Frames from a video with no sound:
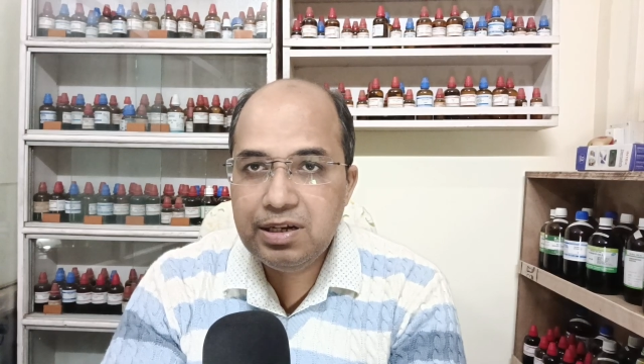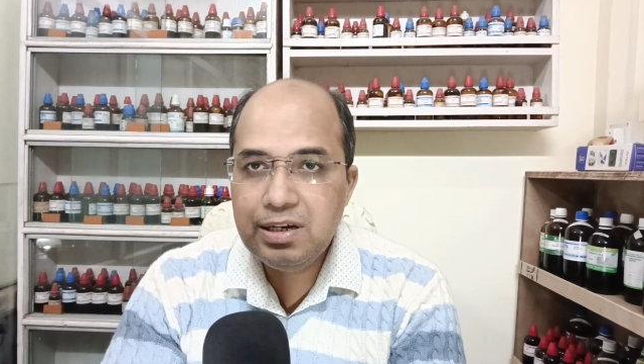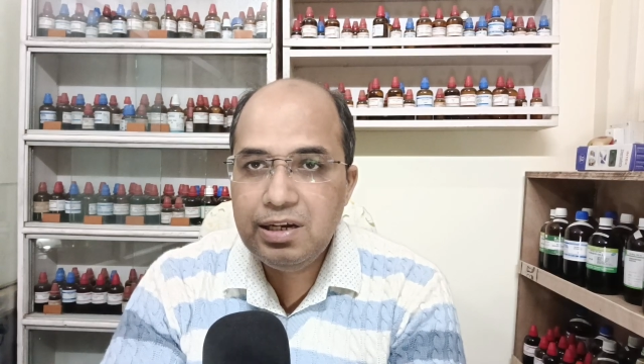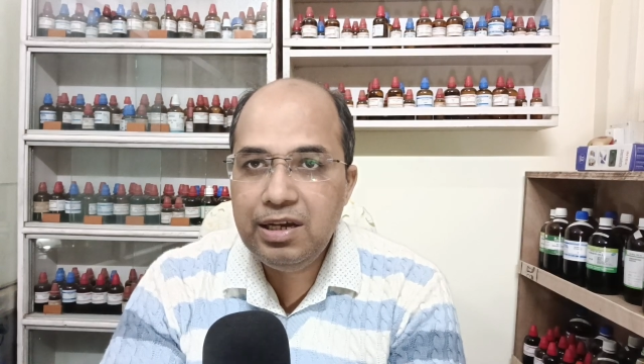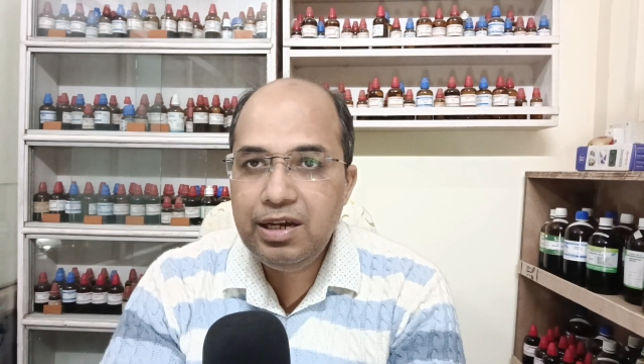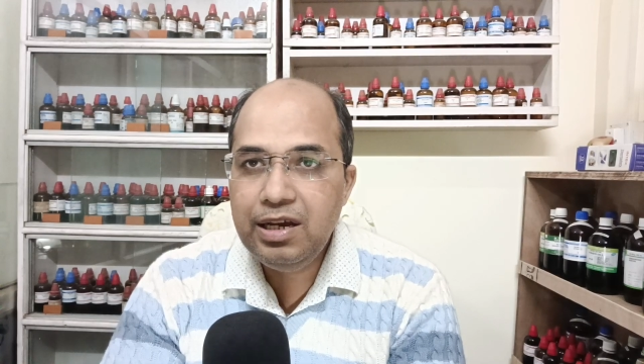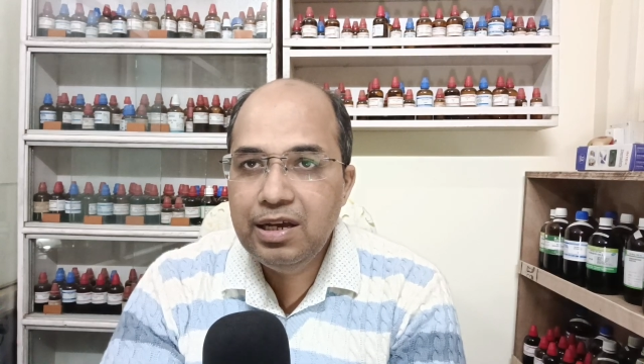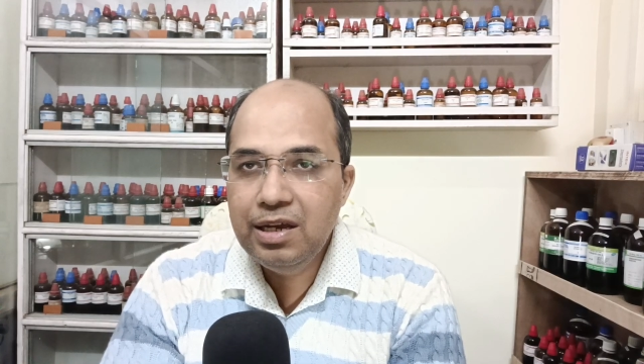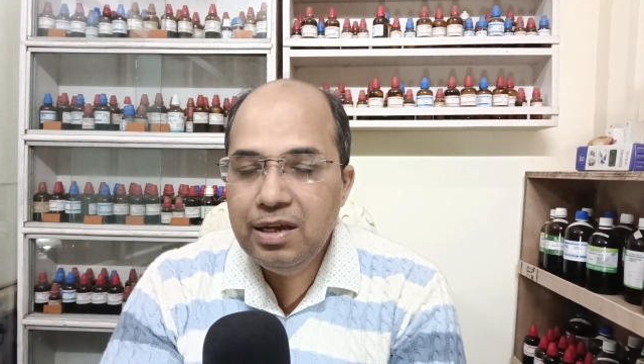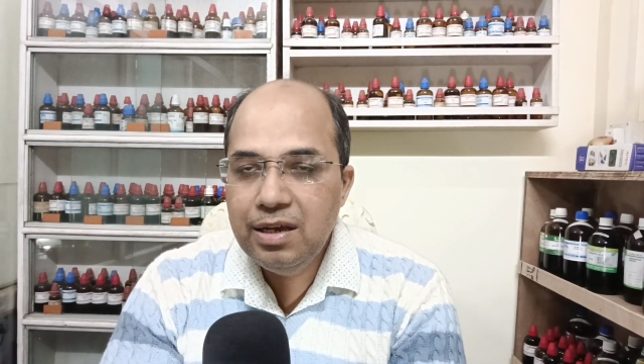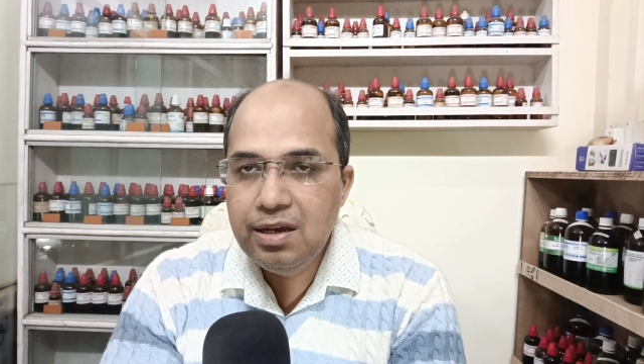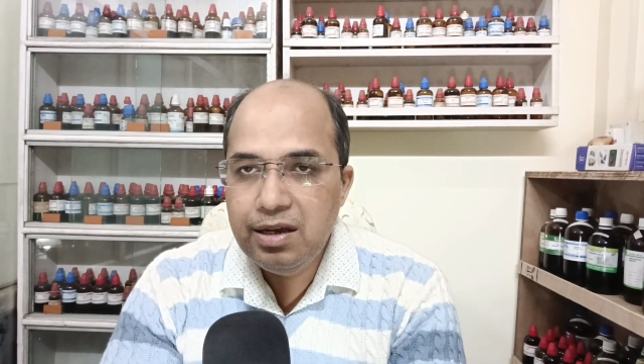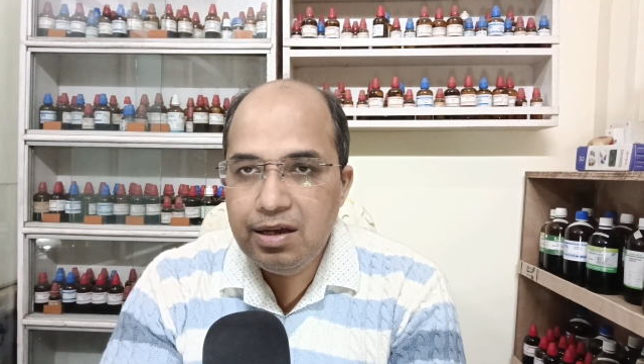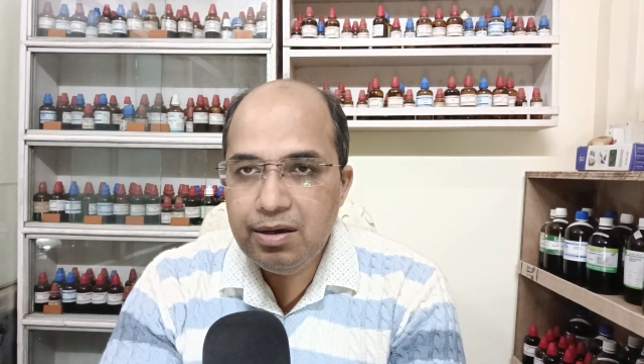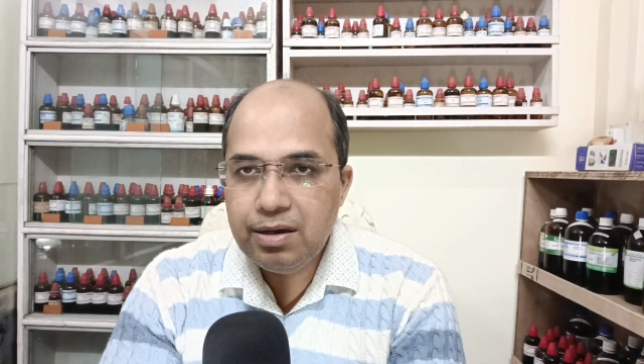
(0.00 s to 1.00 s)
के, के
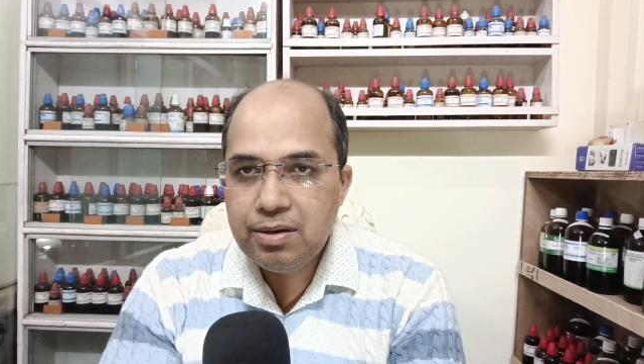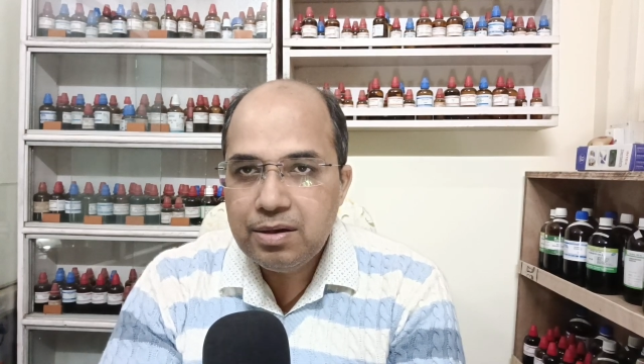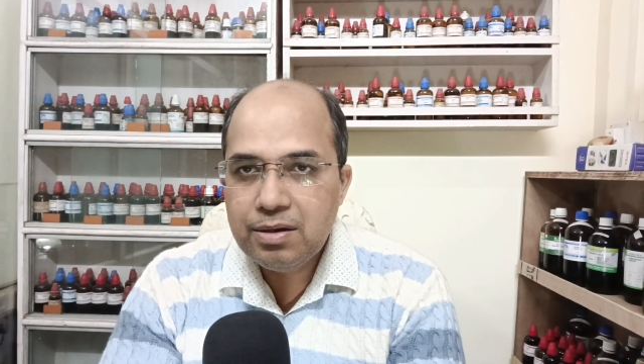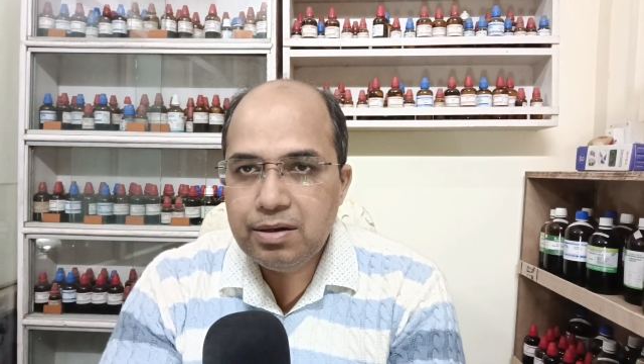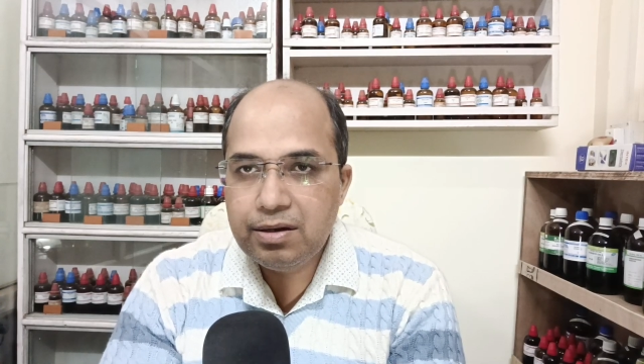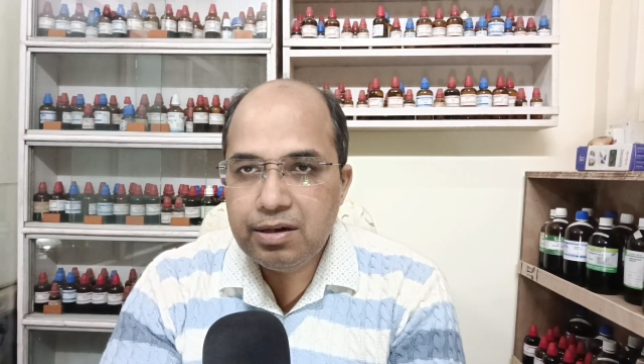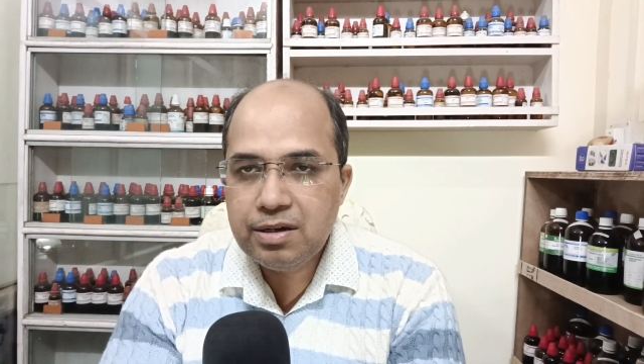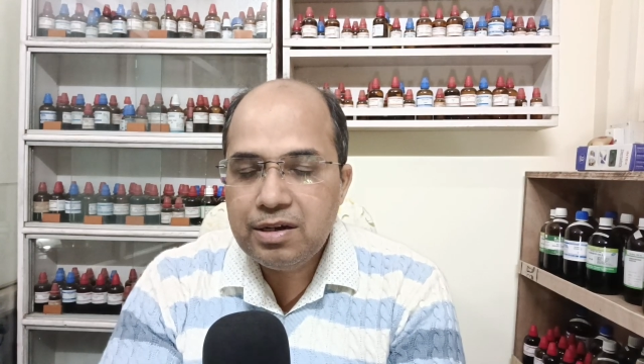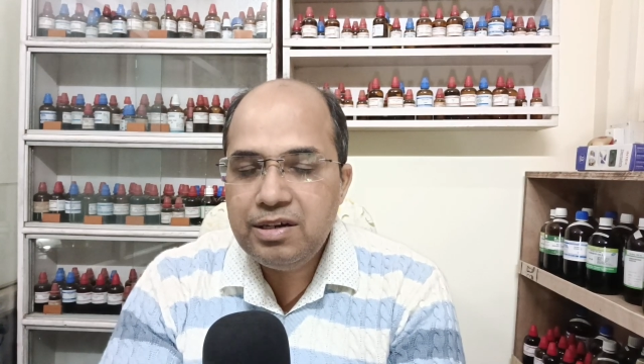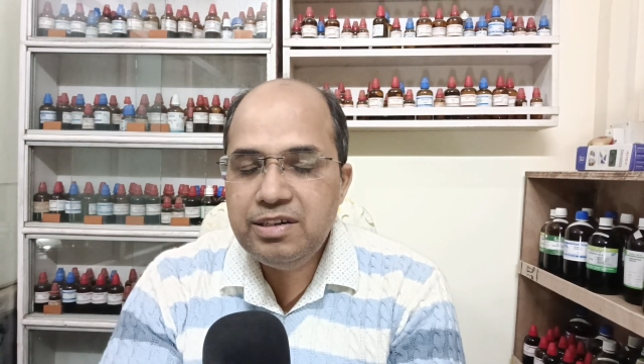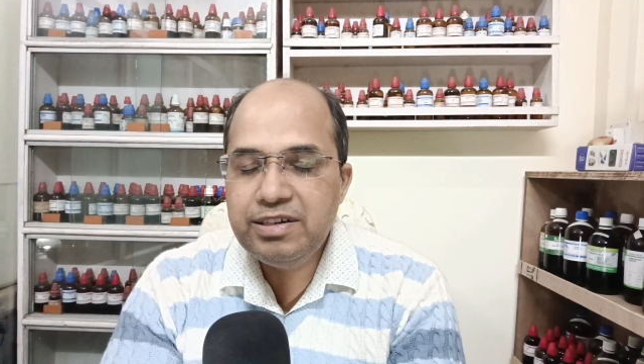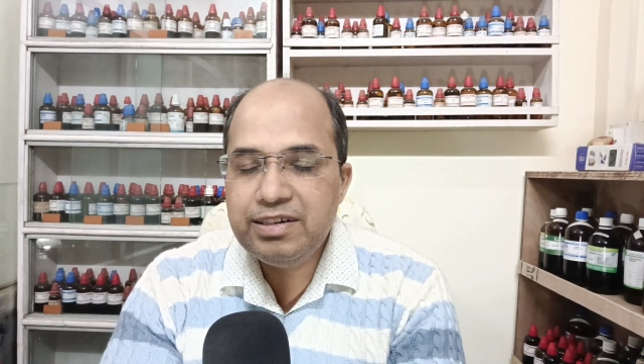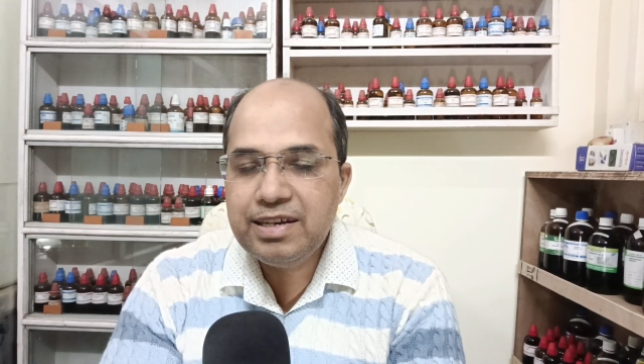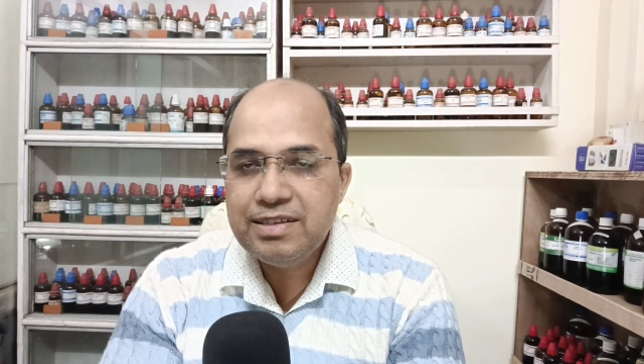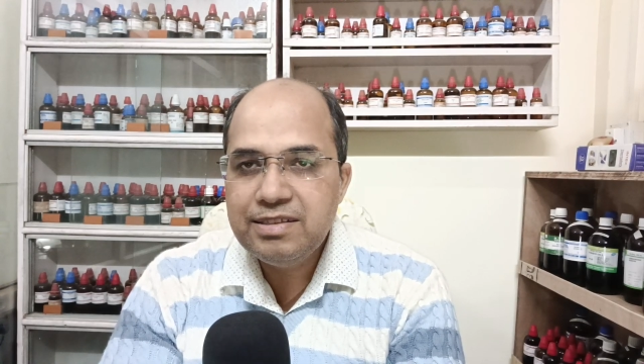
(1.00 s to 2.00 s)

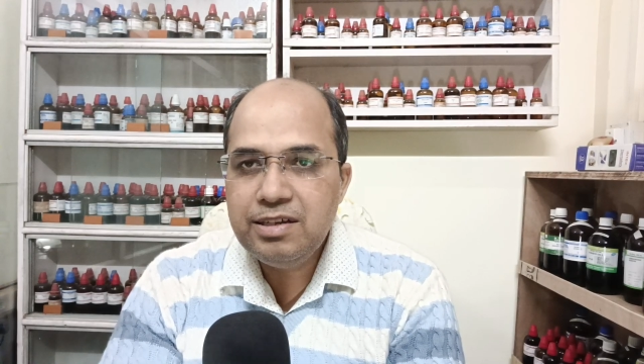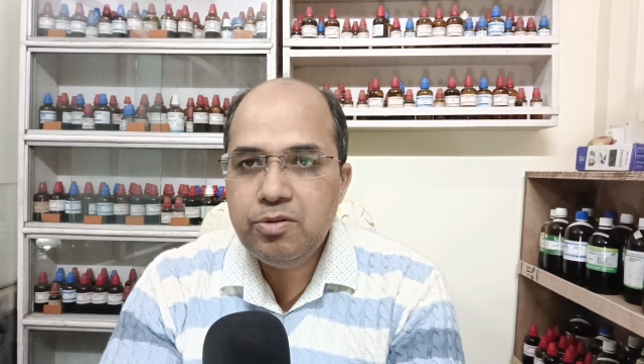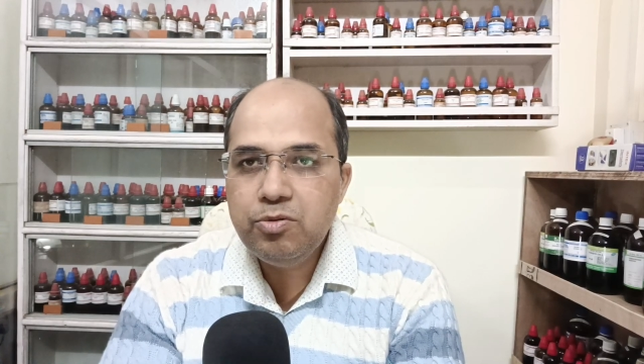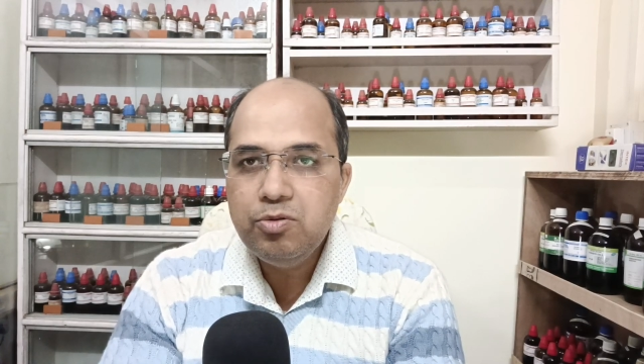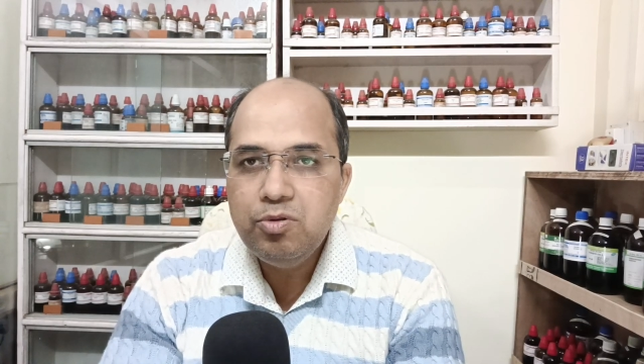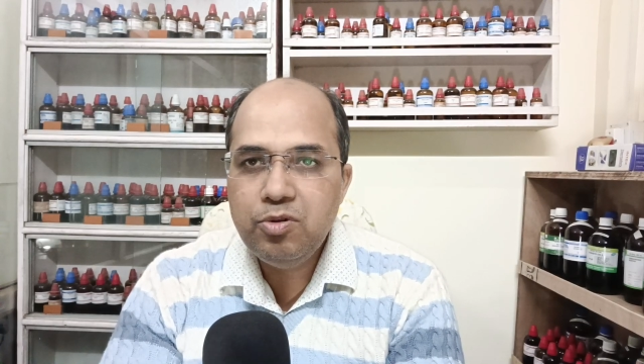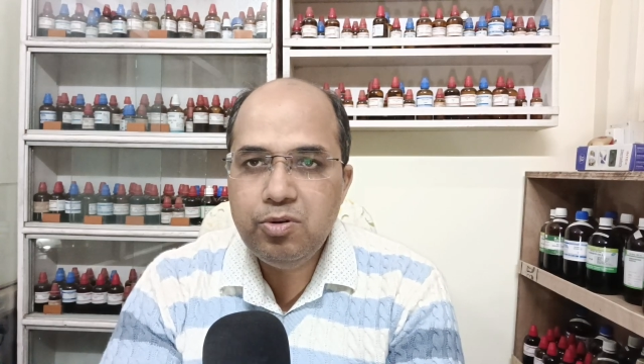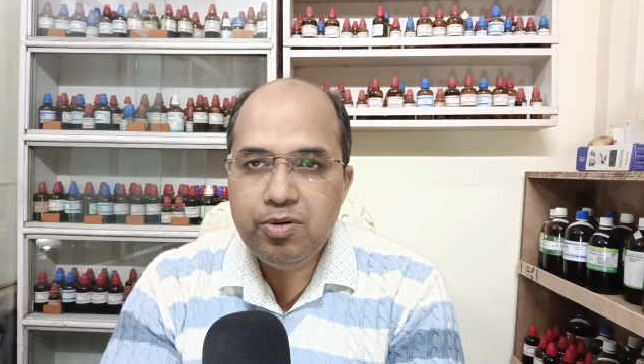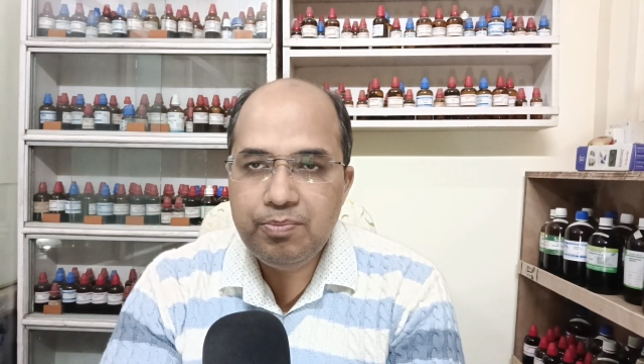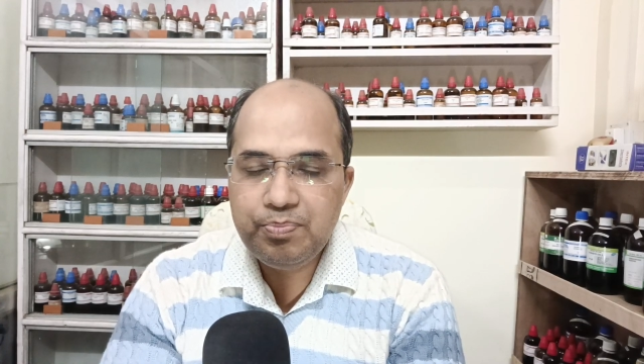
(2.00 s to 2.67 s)
कंट्रैक्शन को